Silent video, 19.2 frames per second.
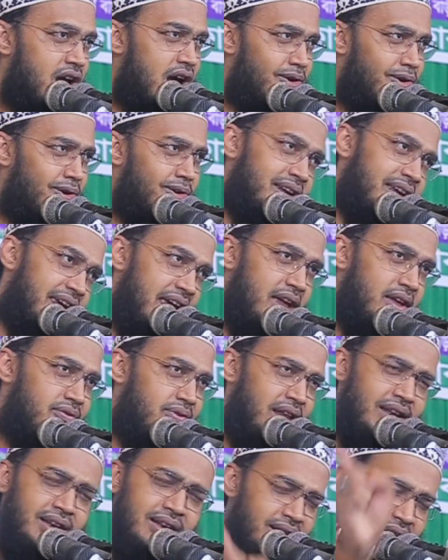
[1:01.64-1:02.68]
ছাগল খেয়ে
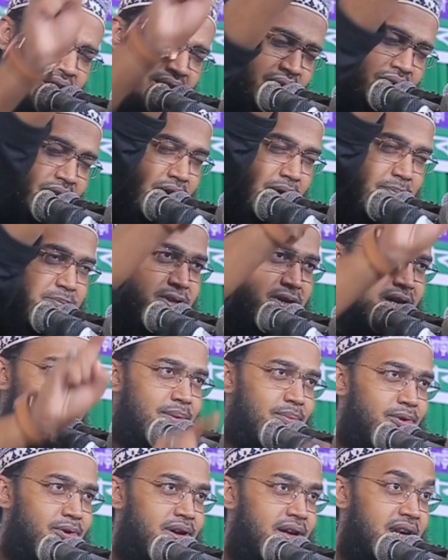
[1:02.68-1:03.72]
ফেল রব সেটা
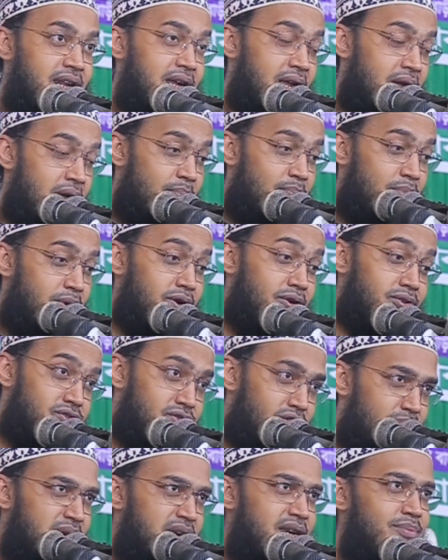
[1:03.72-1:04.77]
বলেনি বরং
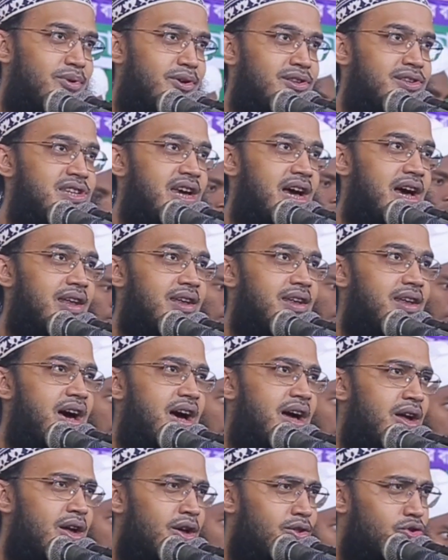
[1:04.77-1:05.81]
জমিন বলছে আল্লাহ
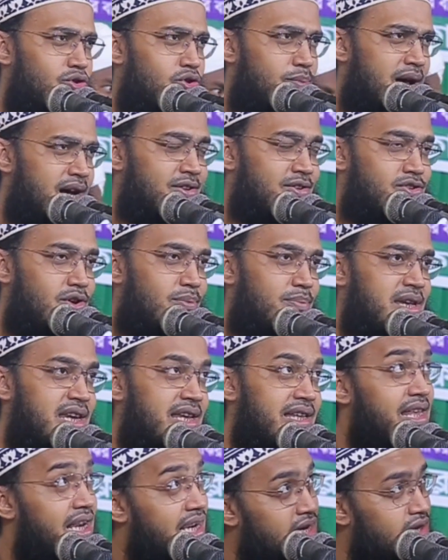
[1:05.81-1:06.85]
তোমার জমিনে
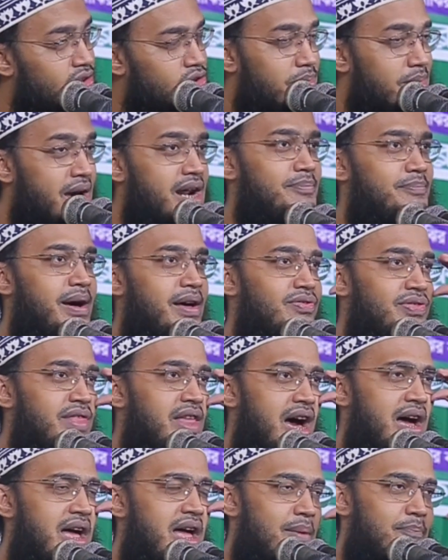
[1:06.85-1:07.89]
থেকে তোমার
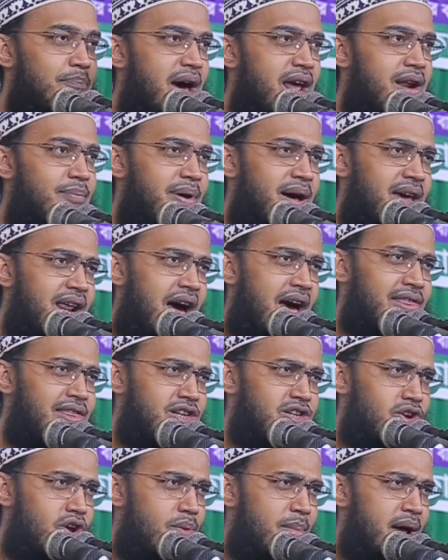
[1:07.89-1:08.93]
বান্দা বারবার
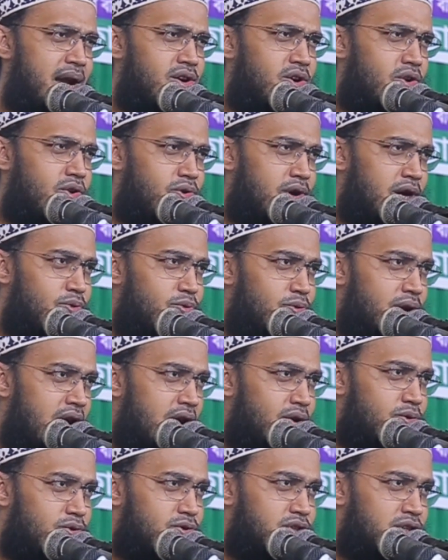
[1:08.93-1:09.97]
আদেশ অমান্য করে গুণা
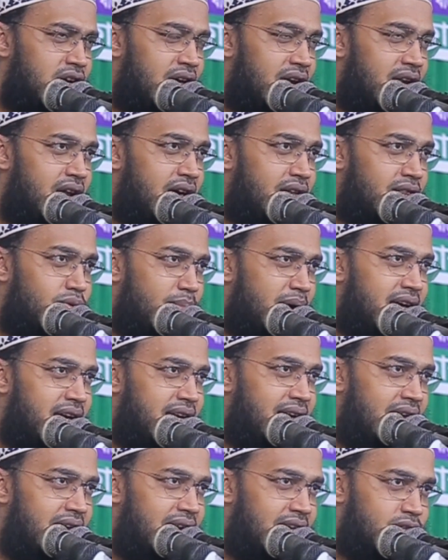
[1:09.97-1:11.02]
করছে আল্লাহ তোমাকে
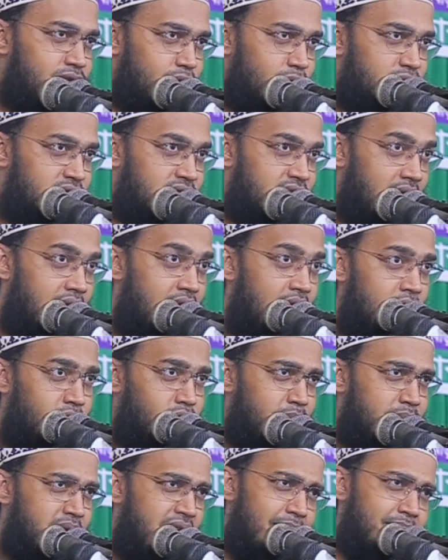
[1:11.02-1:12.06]
নারাজ করছে
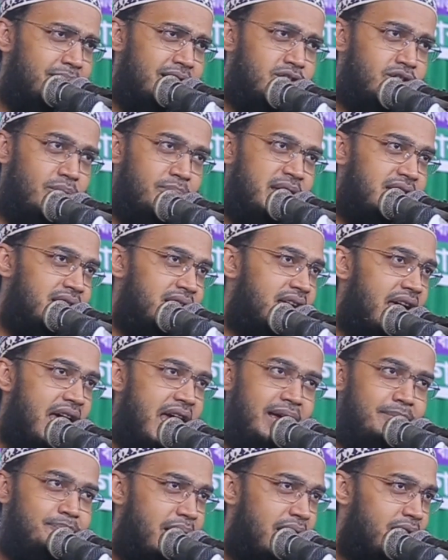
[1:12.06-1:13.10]
তুমি আমি জমিনকে
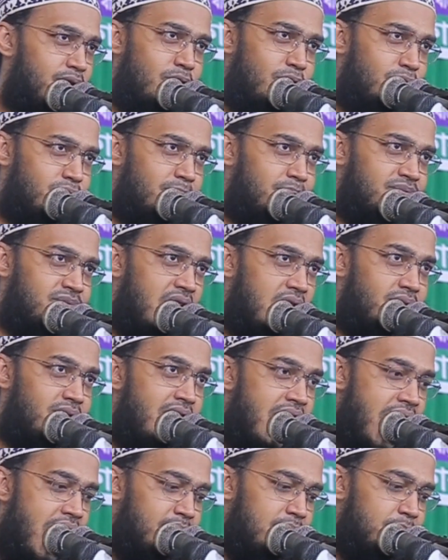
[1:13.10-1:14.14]
একবার হুকুম দাও
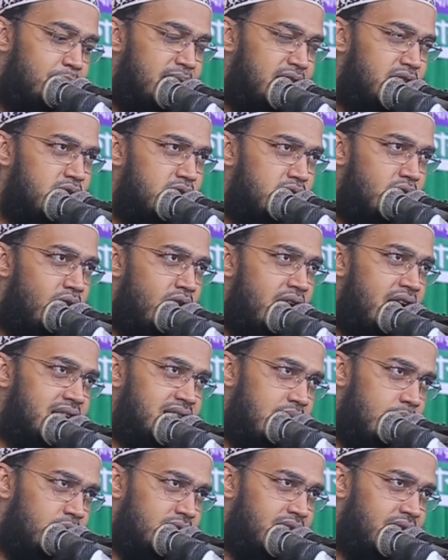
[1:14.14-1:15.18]
আমি বিদিন্ন হয়ে
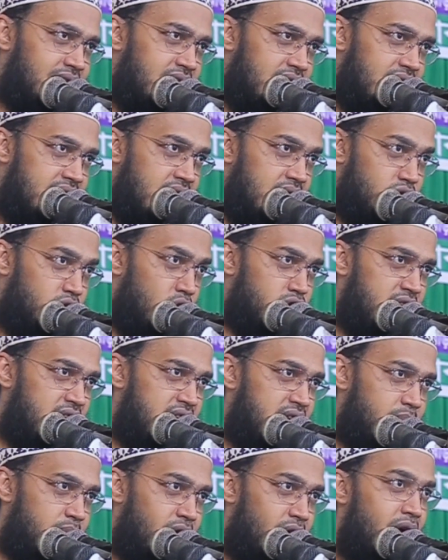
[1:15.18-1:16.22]
যাব তাদেরকে দোষে
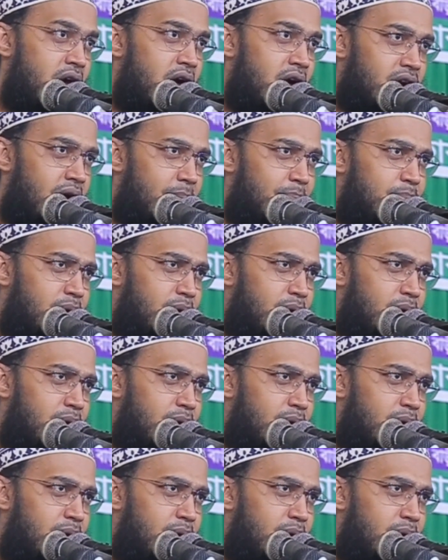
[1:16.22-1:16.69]
দিব রব